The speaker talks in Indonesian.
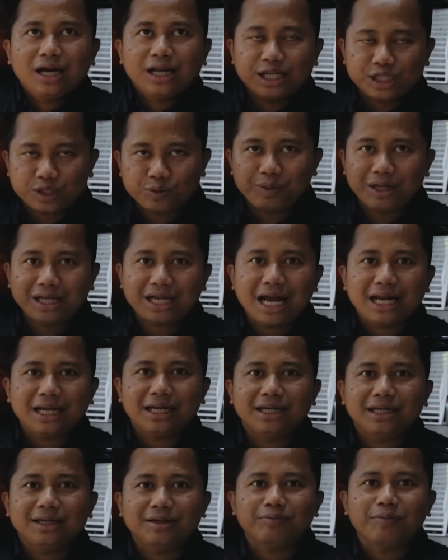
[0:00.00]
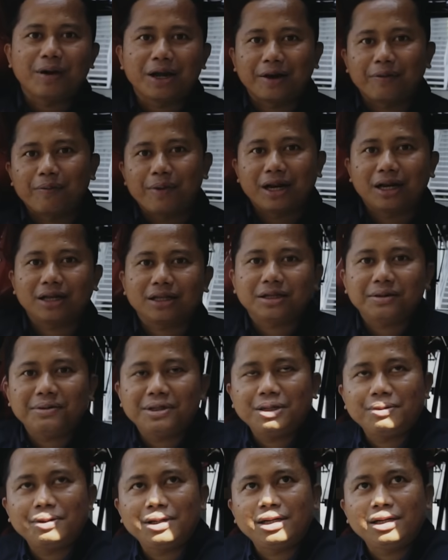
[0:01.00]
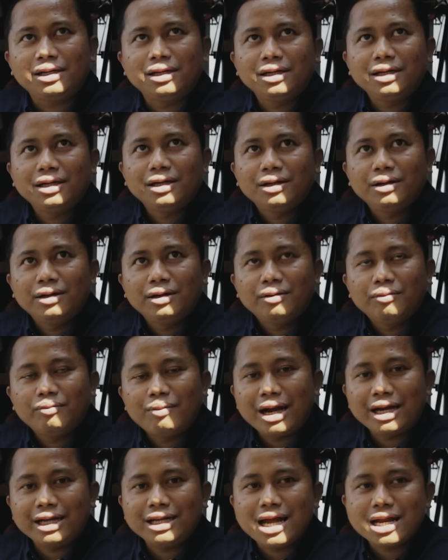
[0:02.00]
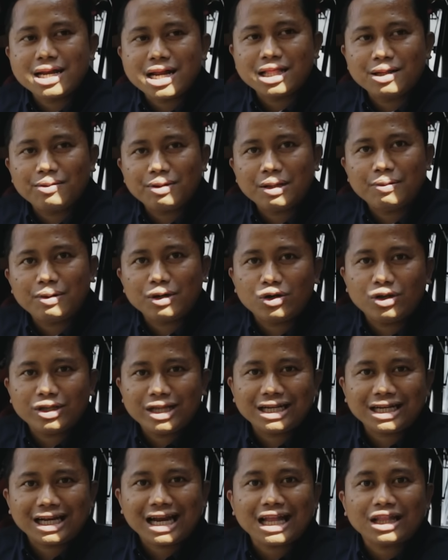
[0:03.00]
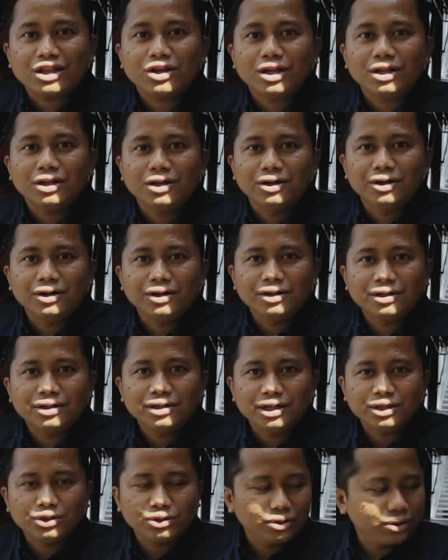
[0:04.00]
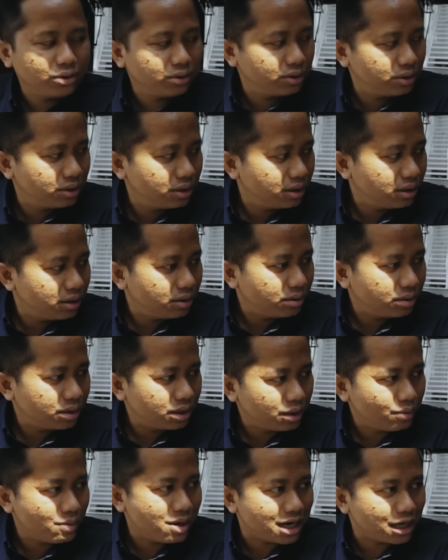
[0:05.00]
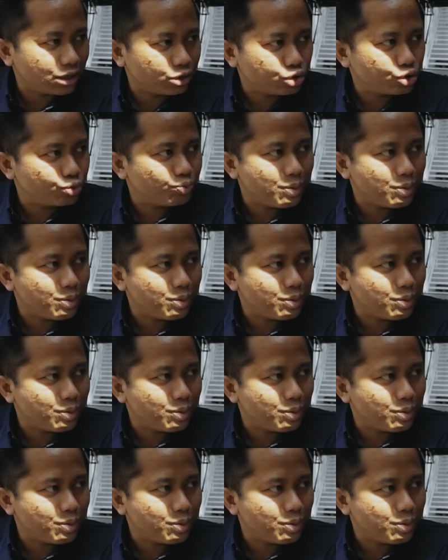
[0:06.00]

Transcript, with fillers: resmikan bareng-bareng teman-teman mania dan teman-teman konten kreator itu loh. Itu 500